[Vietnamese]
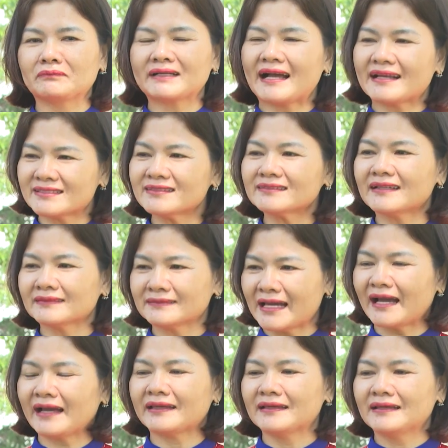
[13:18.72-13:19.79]
cũng ngang sức ngang
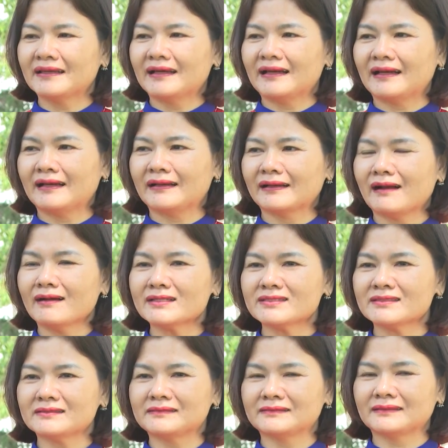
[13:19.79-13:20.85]
tài, à, có cái
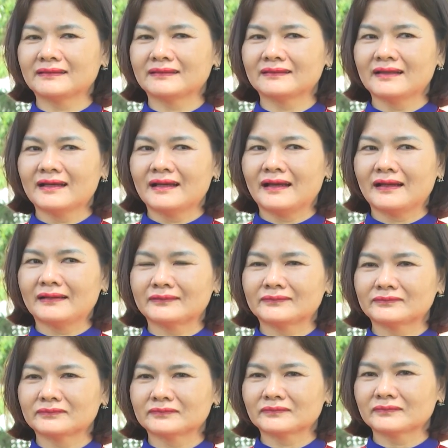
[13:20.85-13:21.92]
sự à,
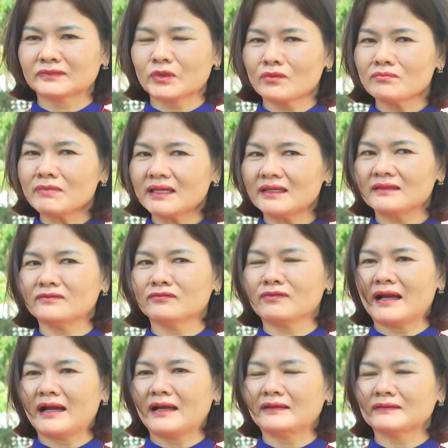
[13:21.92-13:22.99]
chuẩn bị
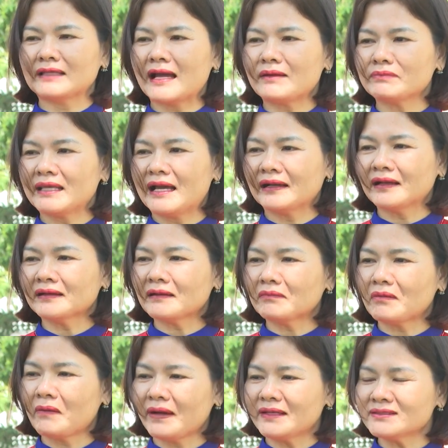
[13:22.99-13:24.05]
và tham gia các câu
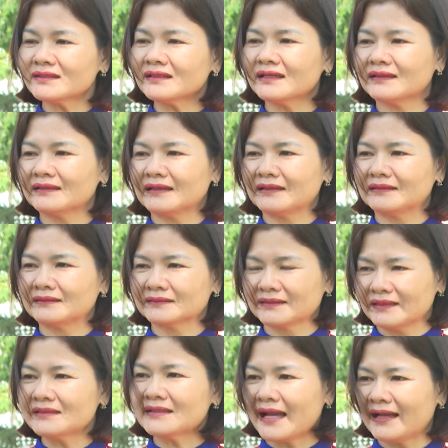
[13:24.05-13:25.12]
hỏi rất là, là
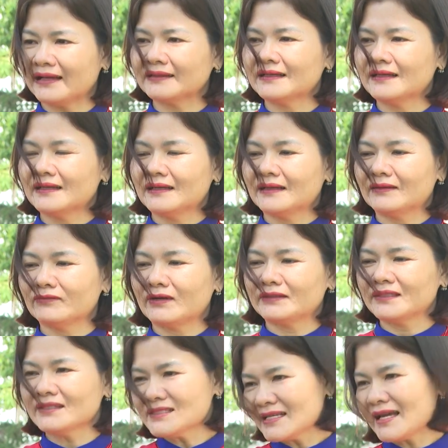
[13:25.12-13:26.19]
kỹ càng và
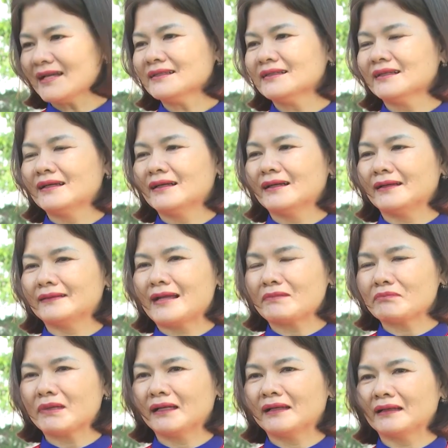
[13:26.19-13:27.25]
chính xác.
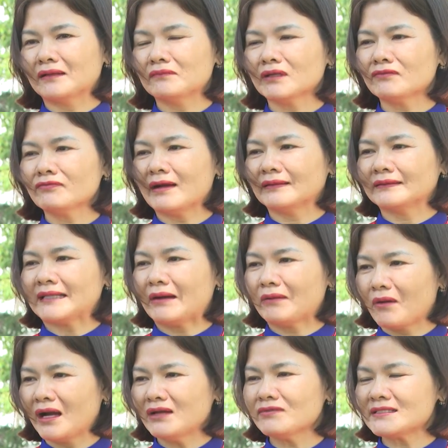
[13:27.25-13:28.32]
Đặc biệt là trong các phần chào
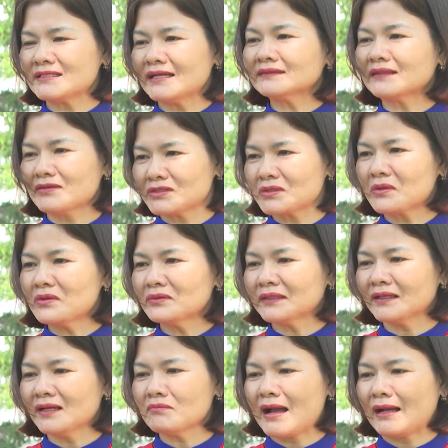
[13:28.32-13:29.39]
hỏi và sáng tạo số thì
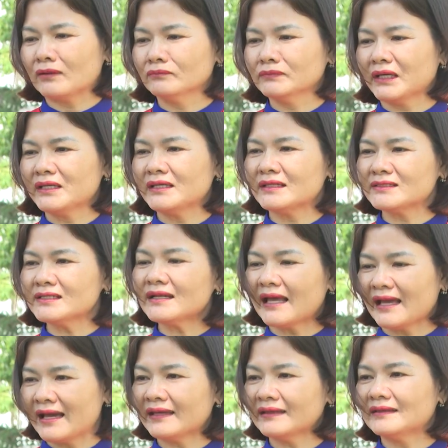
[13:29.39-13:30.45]
các bạn cũng thể hiện rất là
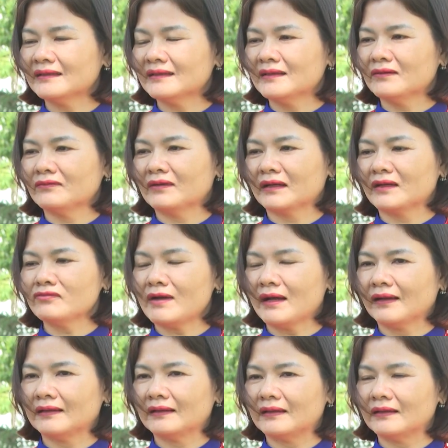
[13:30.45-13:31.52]
hay, và cái
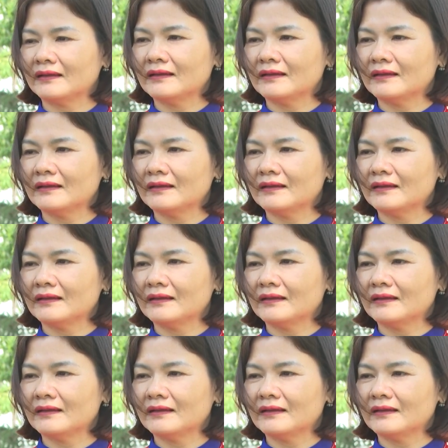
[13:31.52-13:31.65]
phần